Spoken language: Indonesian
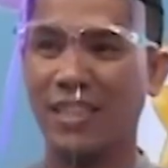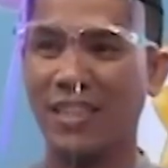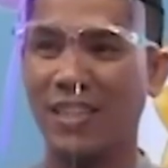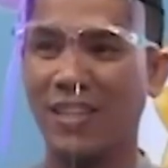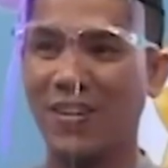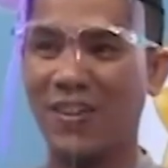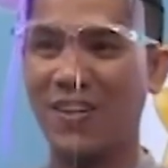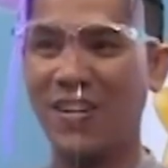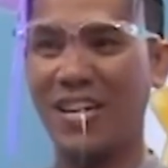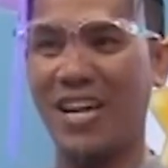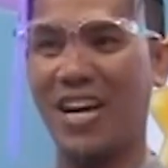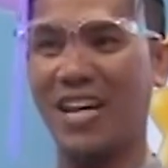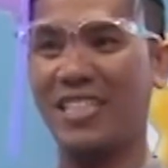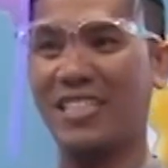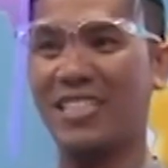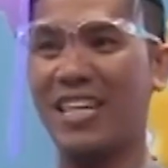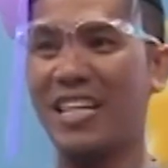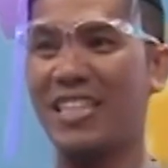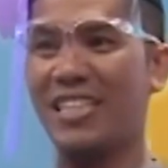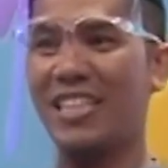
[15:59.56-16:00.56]
Oh, yang
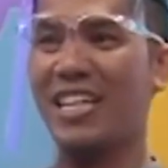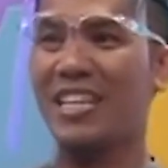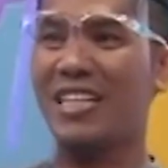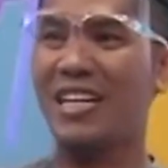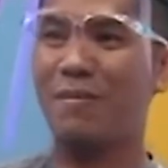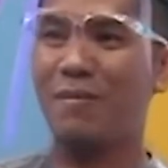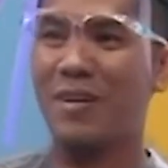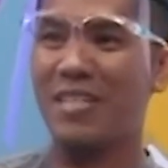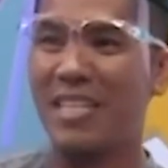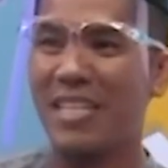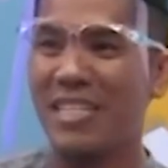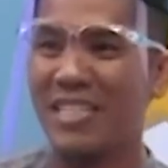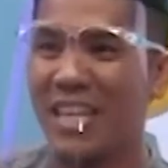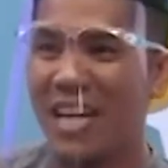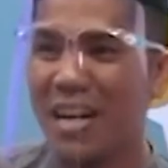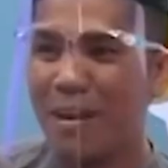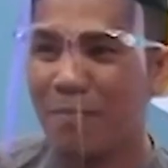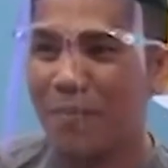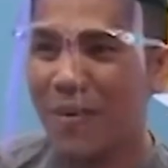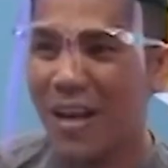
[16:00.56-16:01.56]
cantik namanya
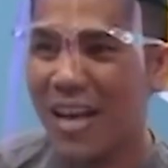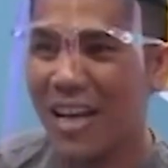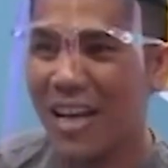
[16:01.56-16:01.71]
siapa?